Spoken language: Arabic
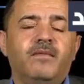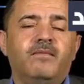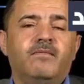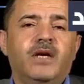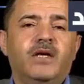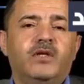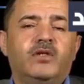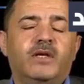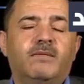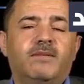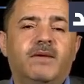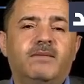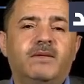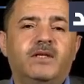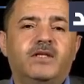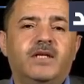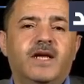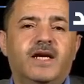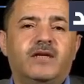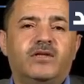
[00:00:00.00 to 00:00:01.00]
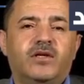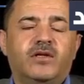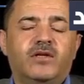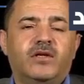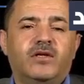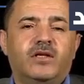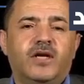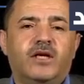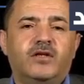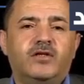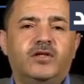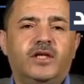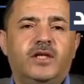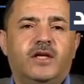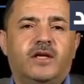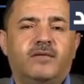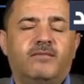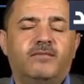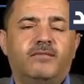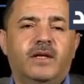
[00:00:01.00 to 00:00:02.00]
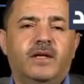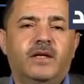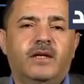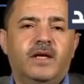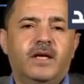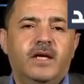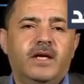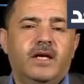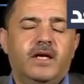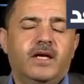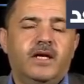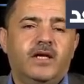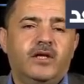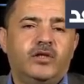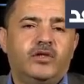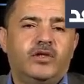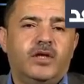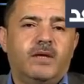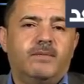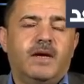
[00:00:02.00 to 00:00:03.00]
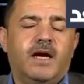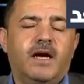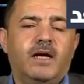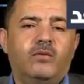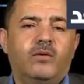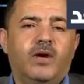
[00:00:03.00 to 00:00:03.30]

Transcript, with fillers: ما يسمى بسياسة التهجير من آه، الشمال